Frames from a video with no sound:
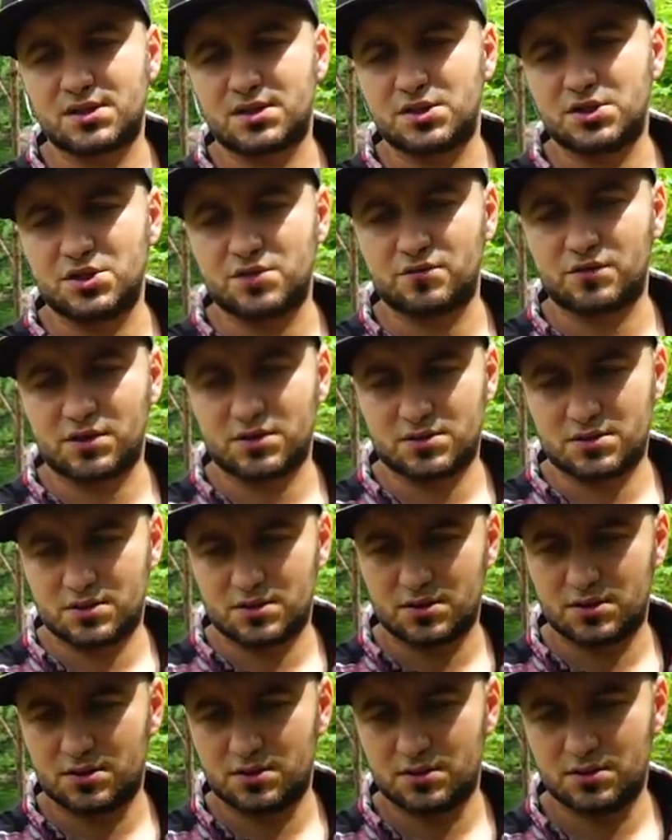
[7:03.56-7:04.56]
заточить вот
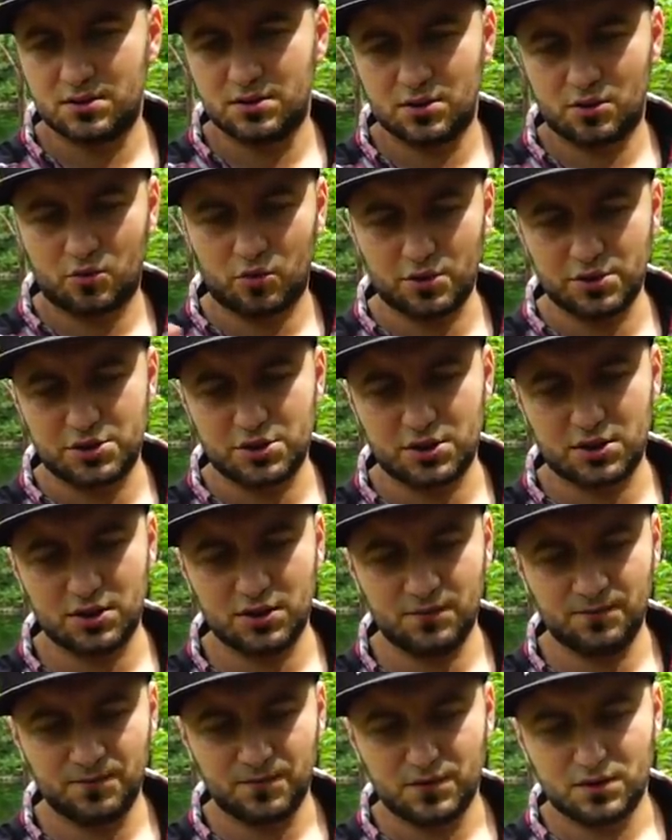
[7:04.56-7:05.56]
эти
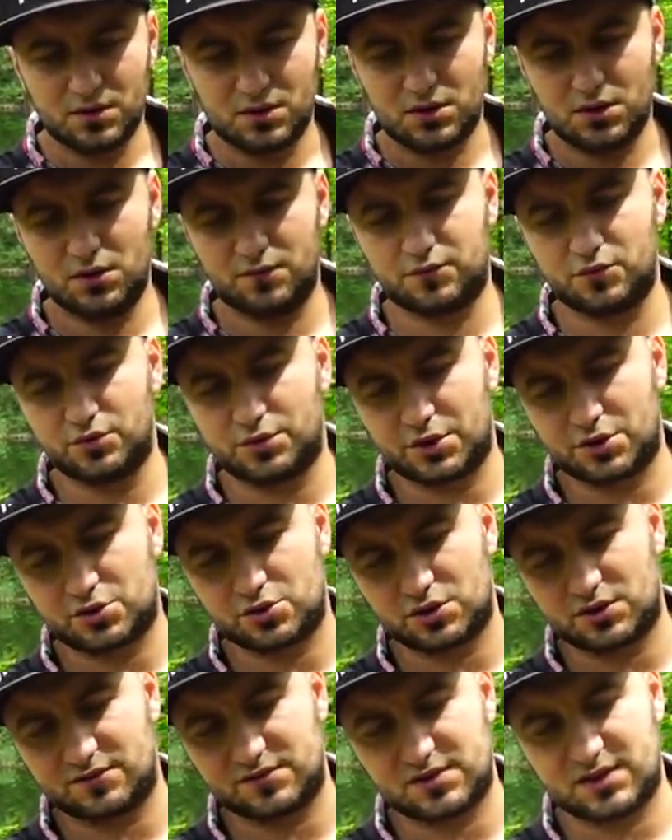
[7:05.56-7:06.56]
кончики и внутрь
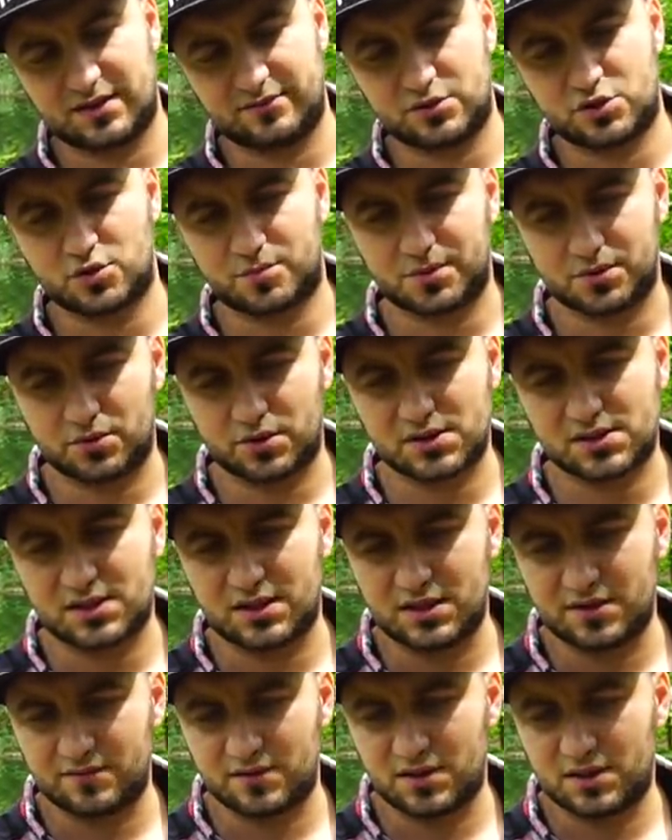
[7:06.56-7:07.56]
что-то вставить, чтобы оно
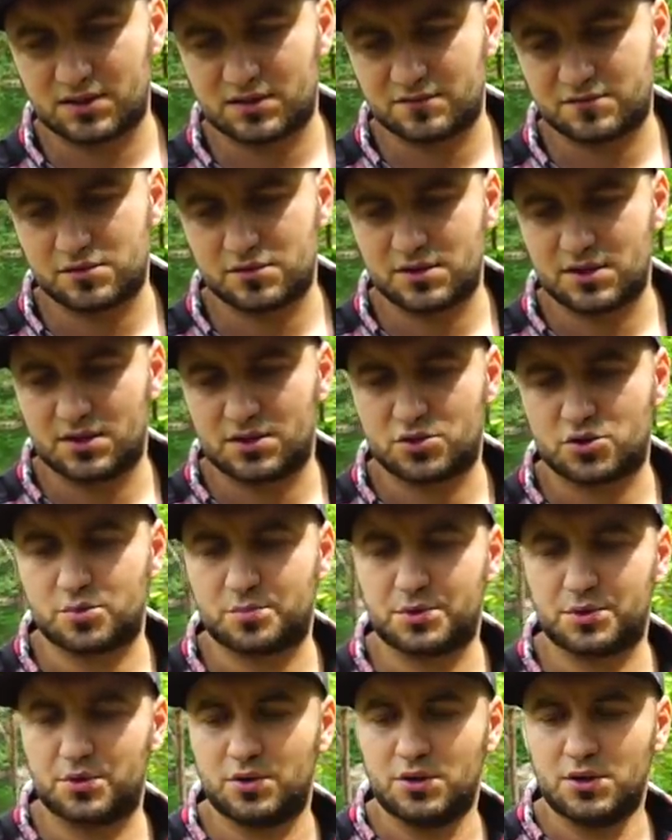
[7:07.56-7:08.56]
расклинивало это все дело,
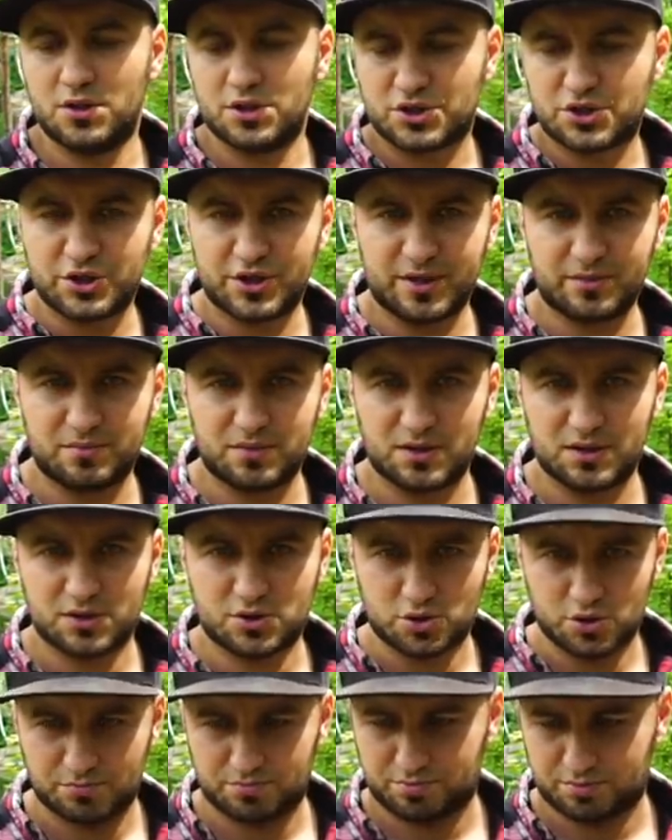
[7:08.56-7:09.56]
чтобы оно шире было,
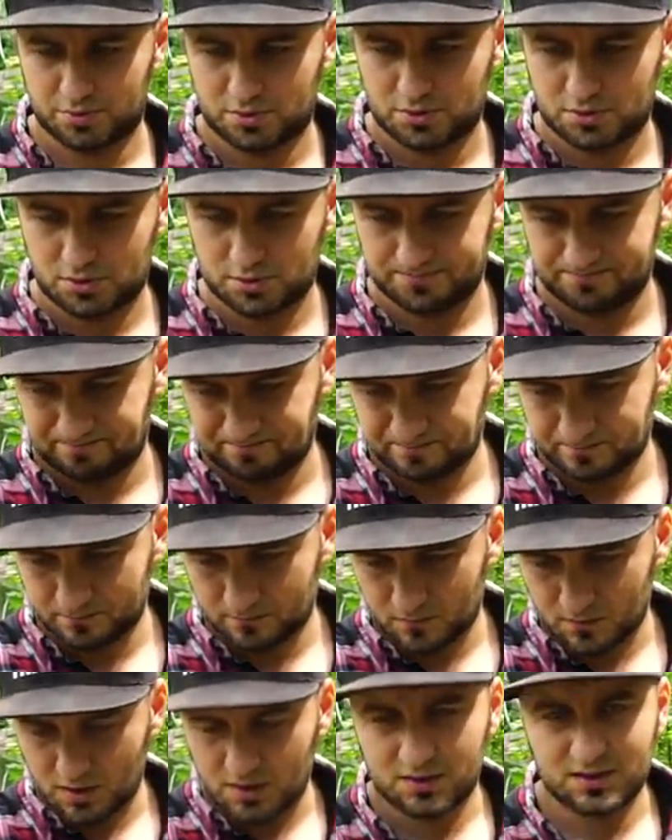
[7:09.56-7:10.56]
чтобы э,
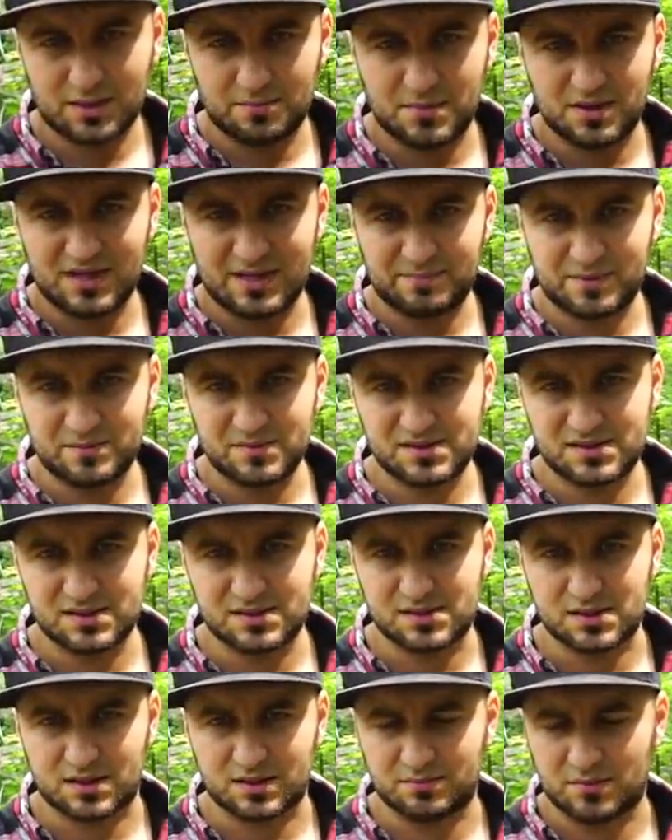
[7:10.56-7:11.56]
там могла
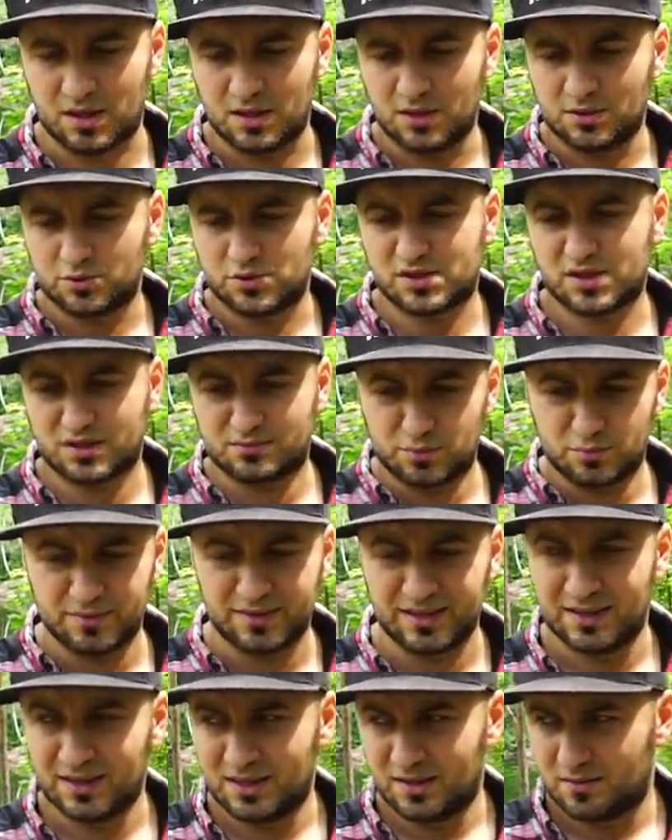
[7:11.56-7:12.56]
поместиться рыба. То есть рыбу
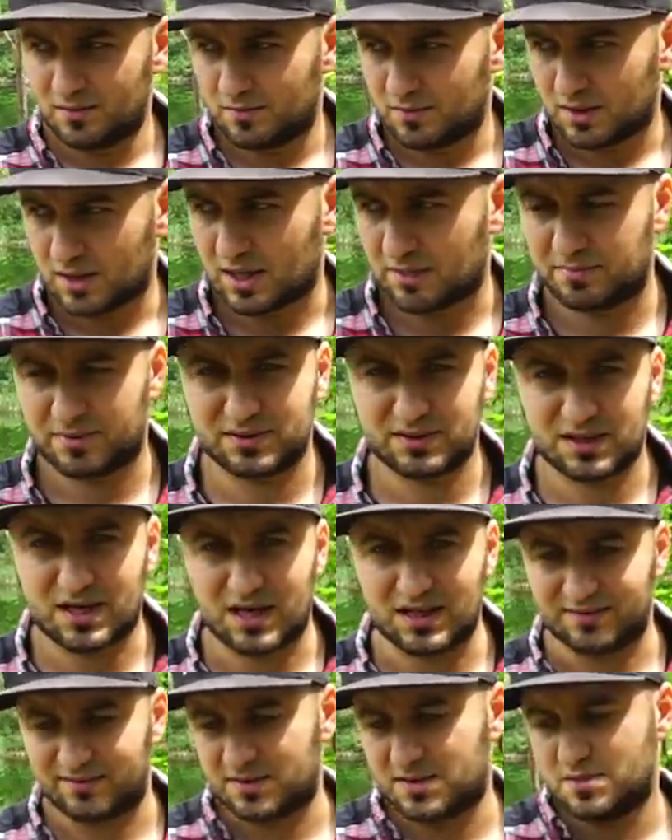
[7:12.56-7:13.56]
мы как бы
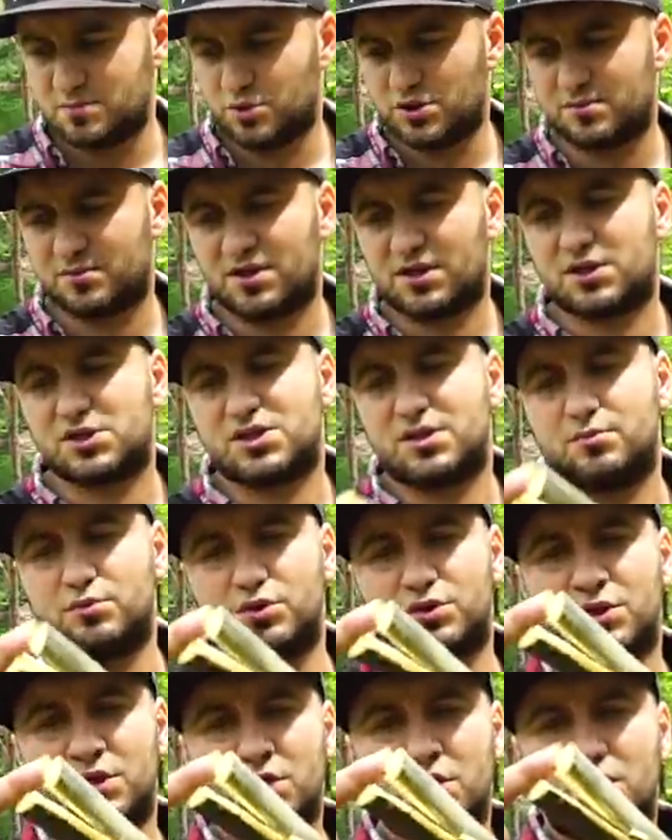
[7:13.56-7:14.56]
накалывать не будем, она должна
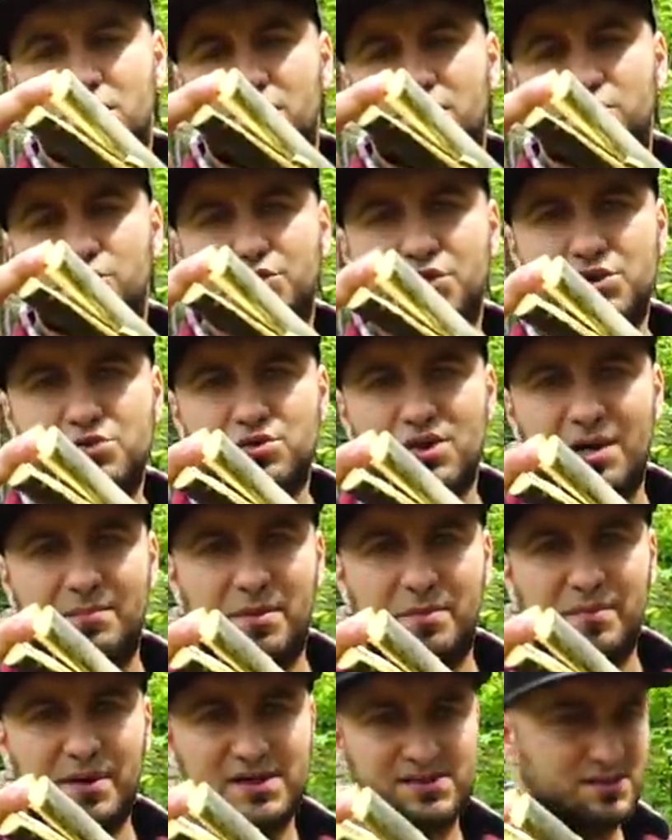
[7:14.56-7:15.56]
будет внутрь сюда
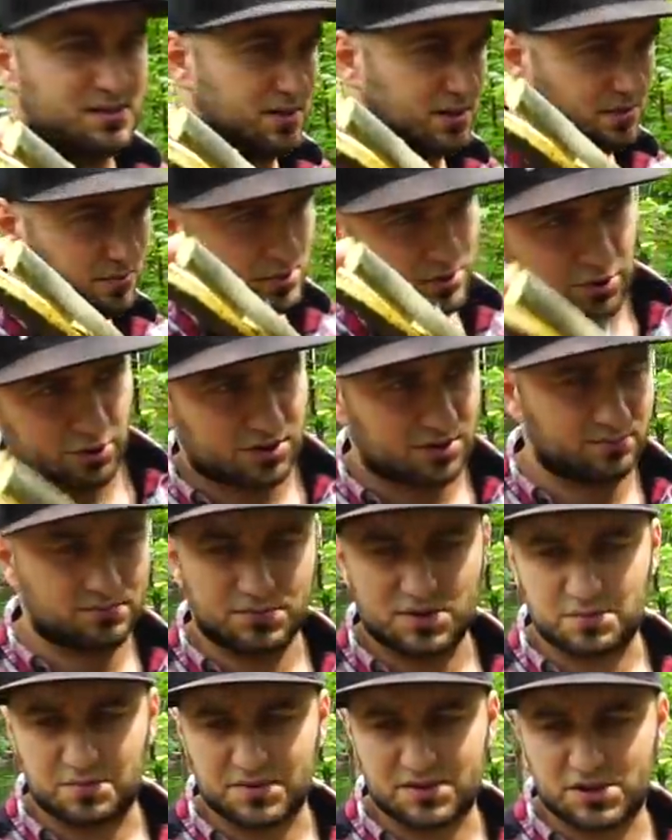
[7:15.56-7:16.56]
попасть, и мы ее там
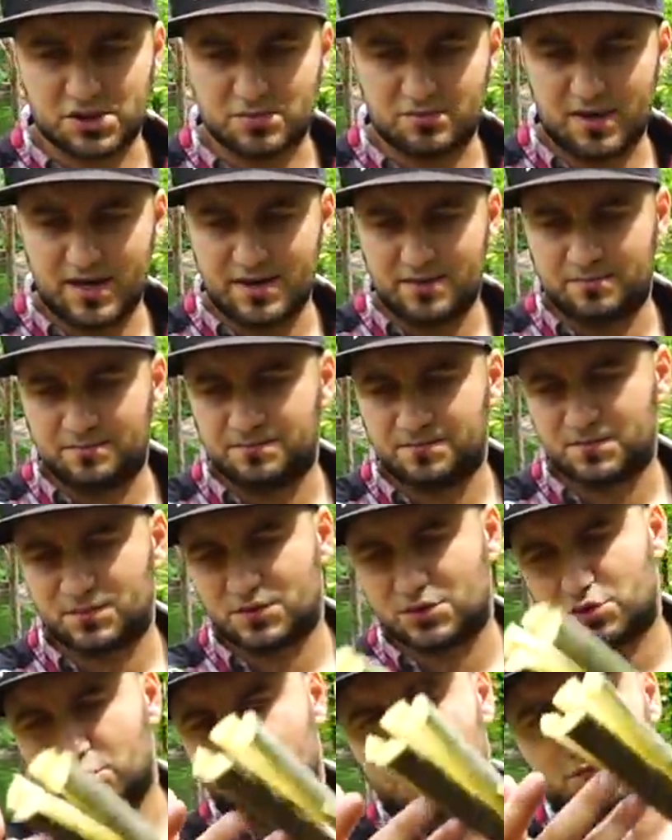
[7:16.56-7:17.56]
типа зажимаем
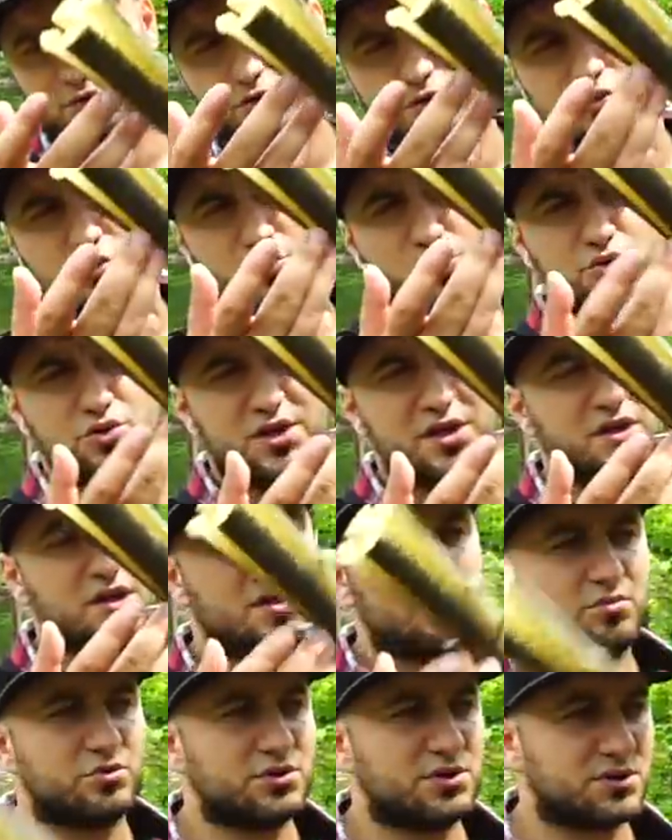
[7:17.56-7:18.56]
за счет того, что тут
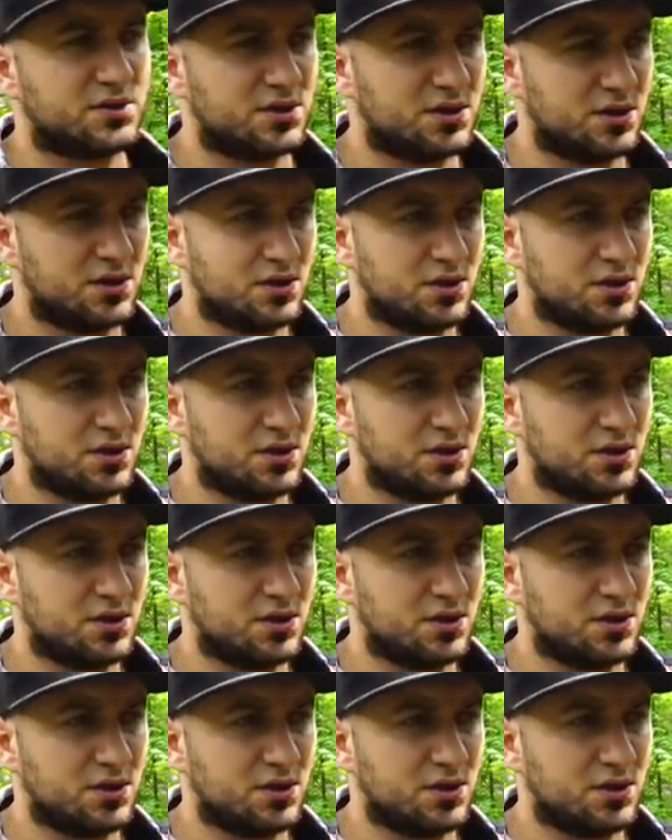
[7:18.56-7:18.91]
сужение будет.